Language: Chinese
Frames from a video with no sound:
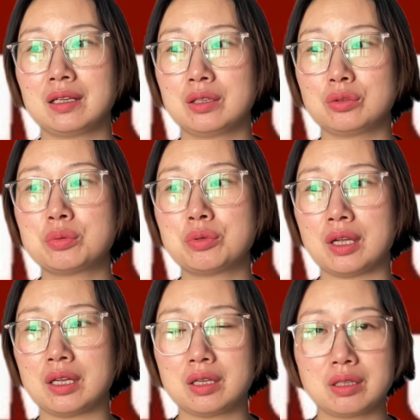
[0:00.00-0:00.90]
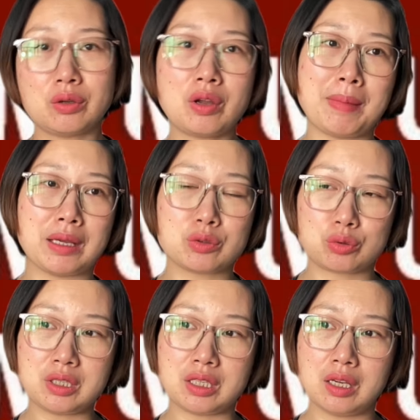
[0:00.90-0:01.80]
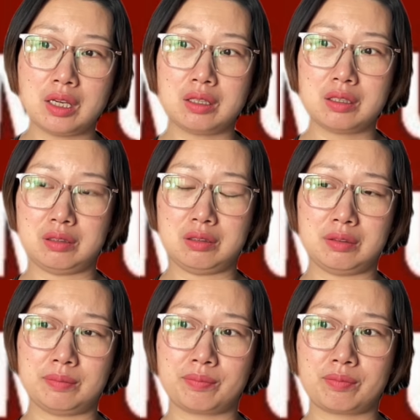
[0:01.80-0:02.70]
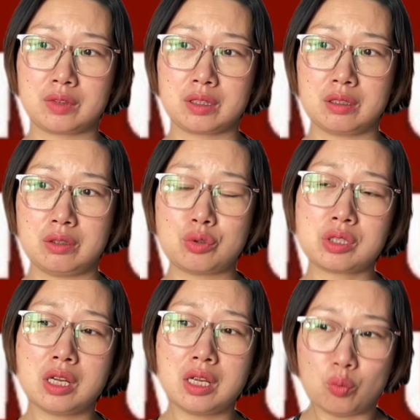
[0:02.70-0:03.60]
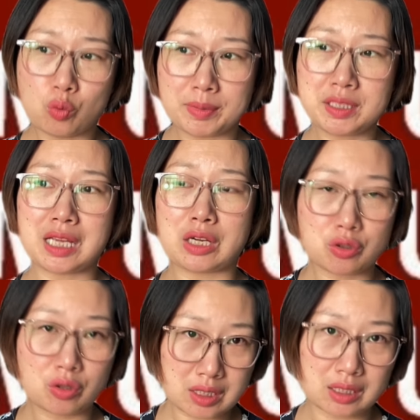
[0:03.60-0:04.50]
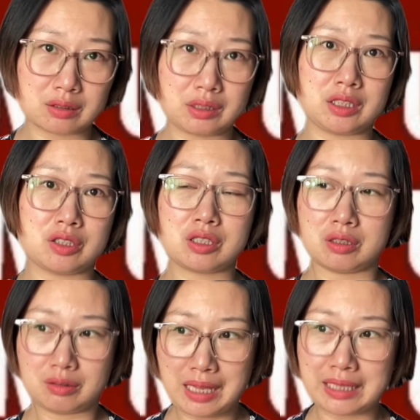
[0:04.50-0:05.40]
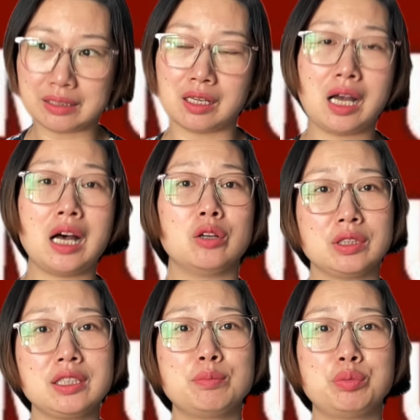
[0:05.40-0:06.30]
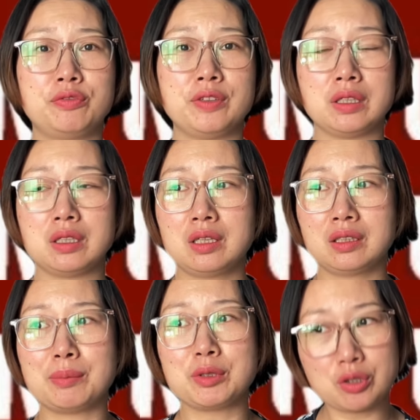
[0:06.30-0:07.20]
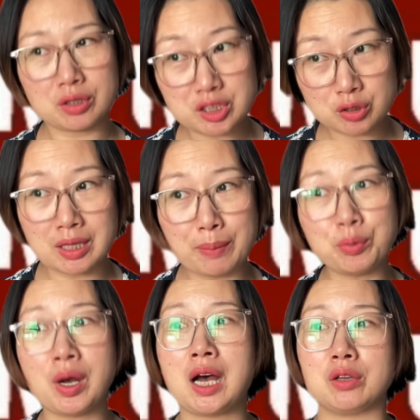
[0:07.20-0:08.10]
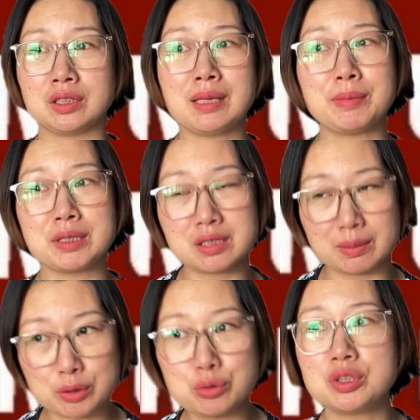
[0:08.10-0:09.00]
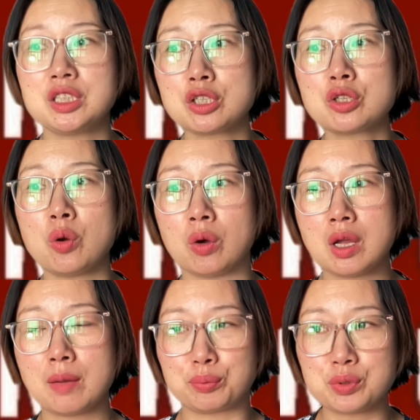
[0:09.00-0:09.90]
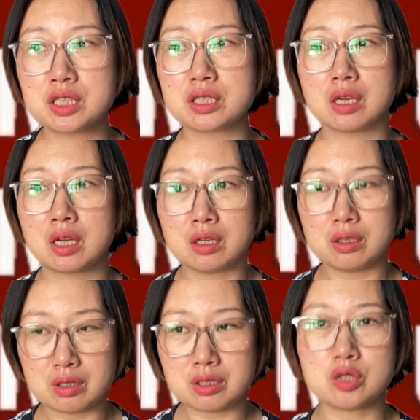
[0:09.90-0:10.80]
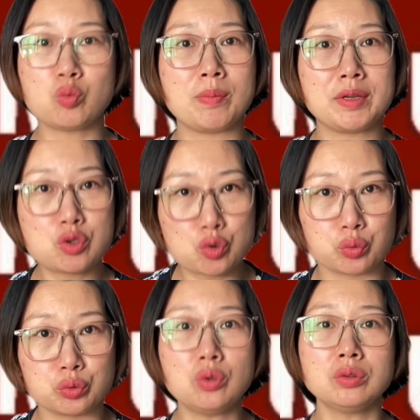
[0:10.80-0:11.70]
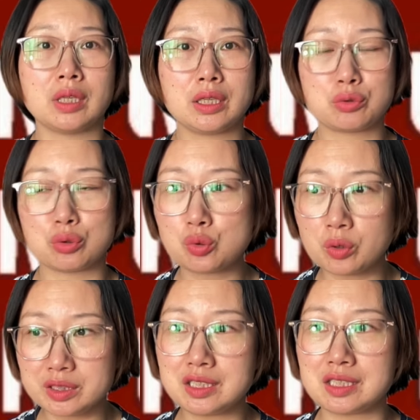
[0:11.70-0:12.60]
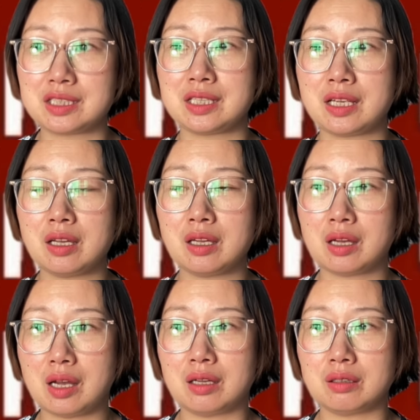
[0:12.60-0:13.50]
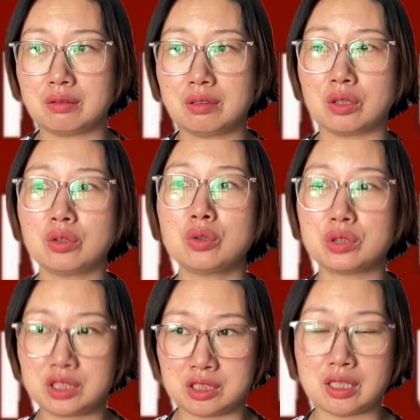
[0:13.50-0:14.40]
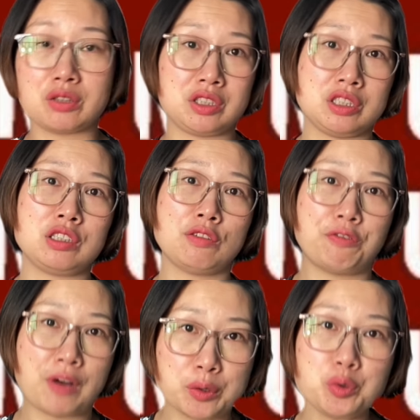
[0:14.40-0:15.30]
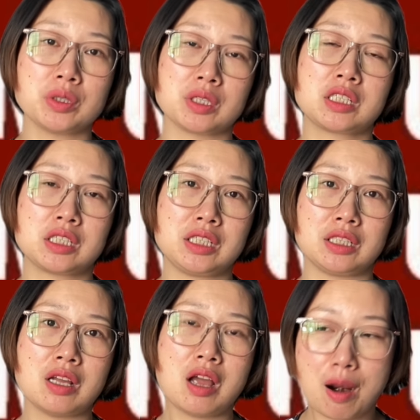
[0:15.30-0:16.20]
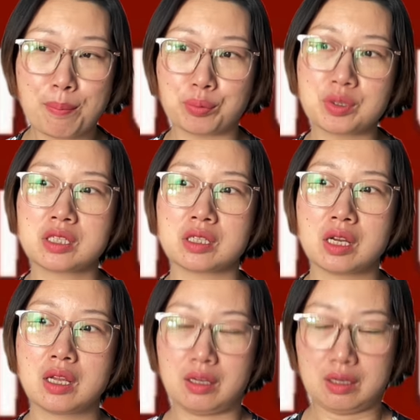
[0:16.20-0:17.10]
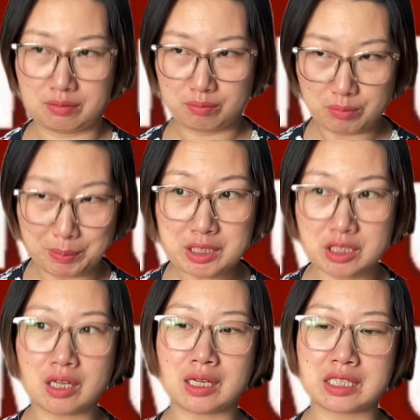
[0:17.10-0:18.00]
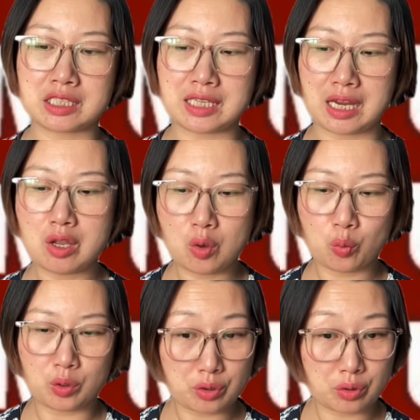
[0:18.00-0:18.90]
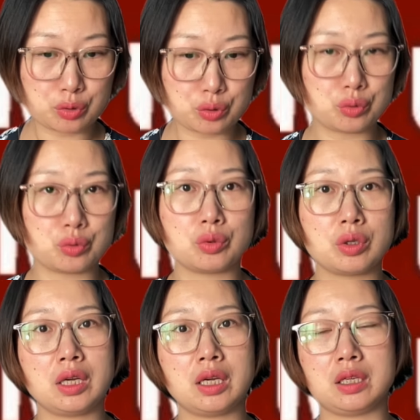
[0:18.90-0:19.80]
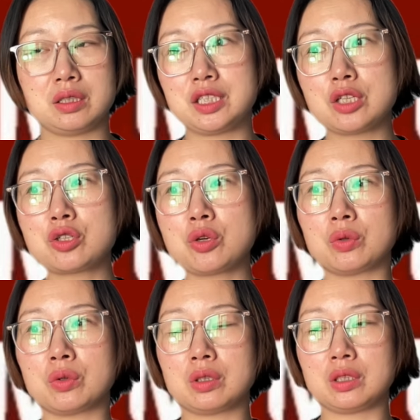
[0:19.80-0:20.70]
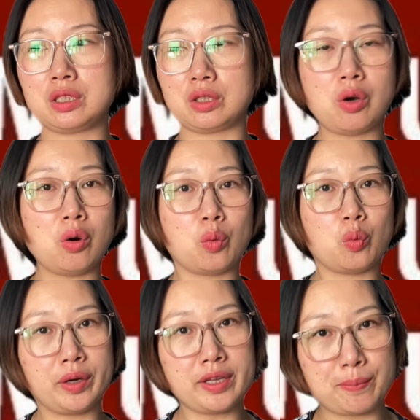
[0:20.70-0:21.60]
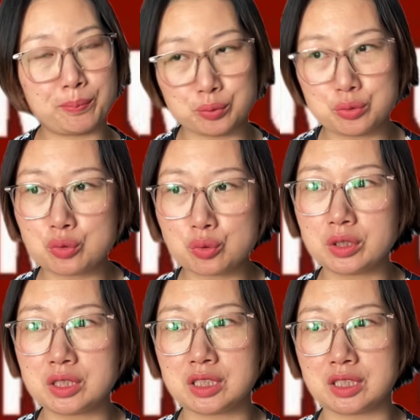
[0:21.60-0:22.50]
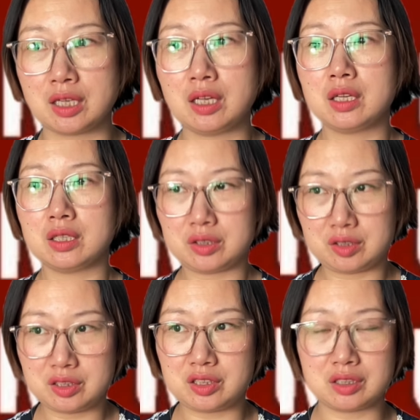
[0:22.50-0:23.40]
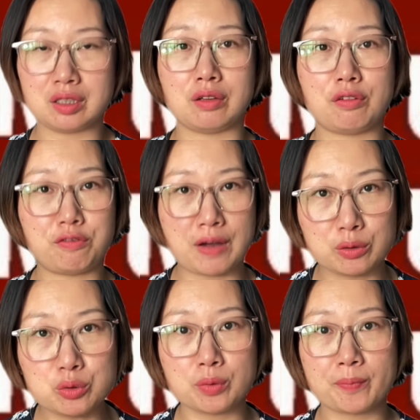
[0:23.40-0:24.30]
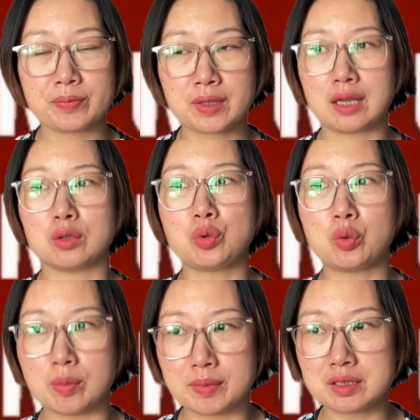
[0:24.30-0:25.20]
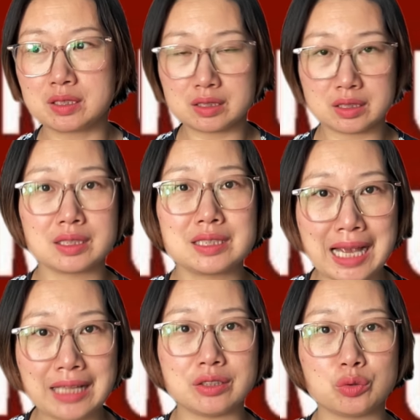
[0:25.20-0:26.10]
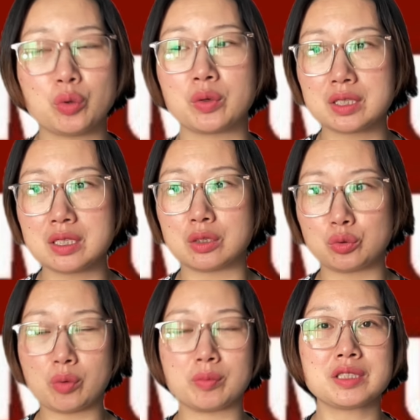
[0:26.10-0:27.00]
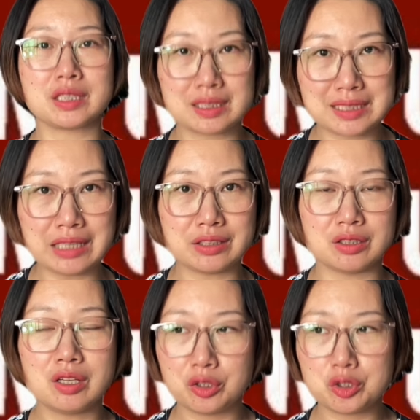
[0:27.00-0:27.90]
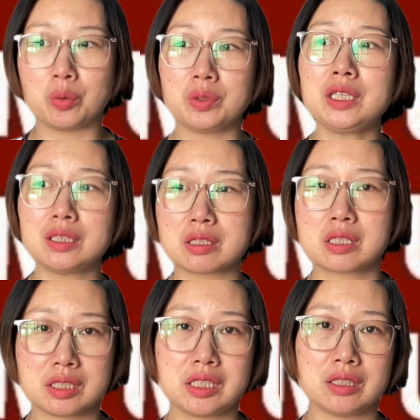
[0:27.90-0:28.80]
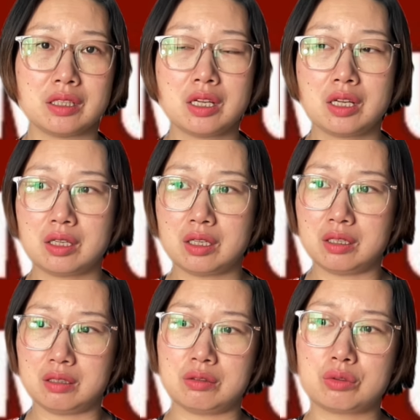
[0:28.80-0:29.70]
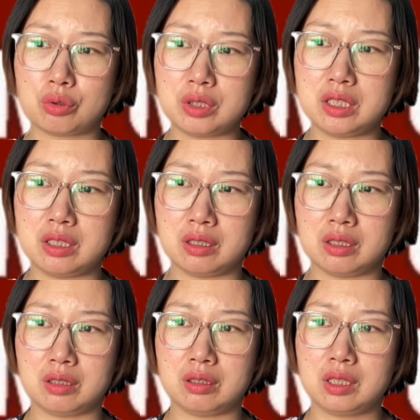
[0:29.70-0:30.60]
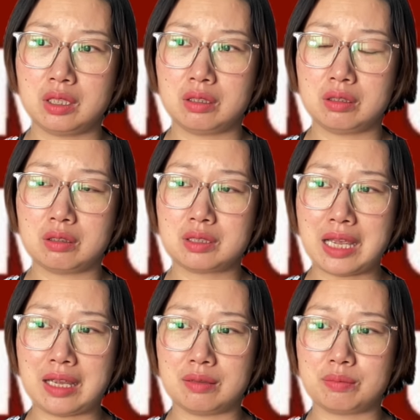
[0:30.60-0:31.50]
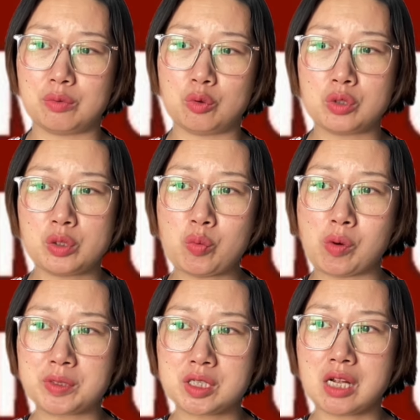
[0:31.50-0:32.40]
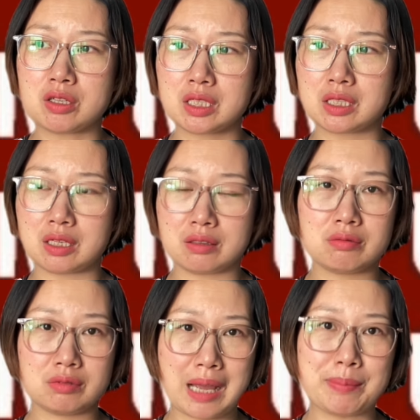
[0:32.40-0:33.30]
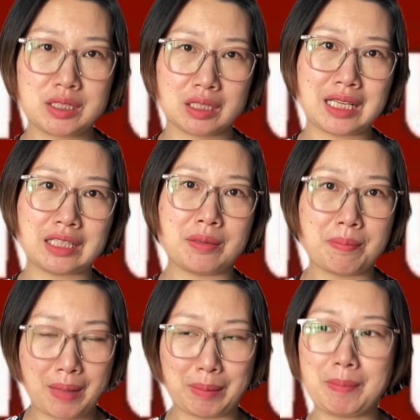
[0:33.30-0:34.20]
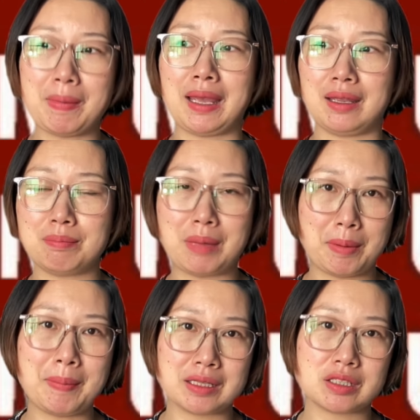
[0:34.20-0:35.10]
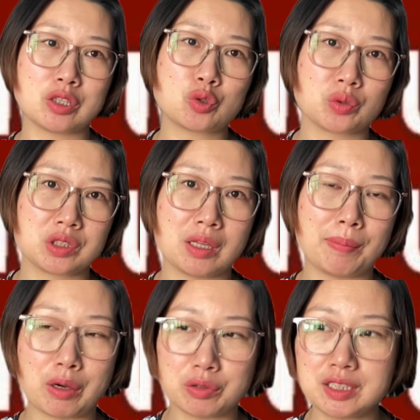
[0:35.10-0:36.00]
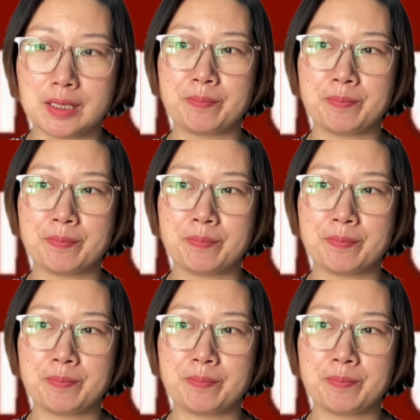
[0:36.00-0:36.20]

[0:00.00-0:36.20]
对不对？都要买。所以嗯。就是我们享受了这个体制它的好的一个部分，那么就要接受它不好的。那么怎么去接受？不是，是我们主动的要去做一些啊能够起到积极防御的事情，而不是啊明明知道它是这样，我就去呃接受，以后我也不去做一些积极的防御啊，对我们整个家庭，对我个人，对我们个家庭有利的事情。嗯，所以。在我因为我不知道这个人他们这个家庭买没买买没买这些重疾的保险。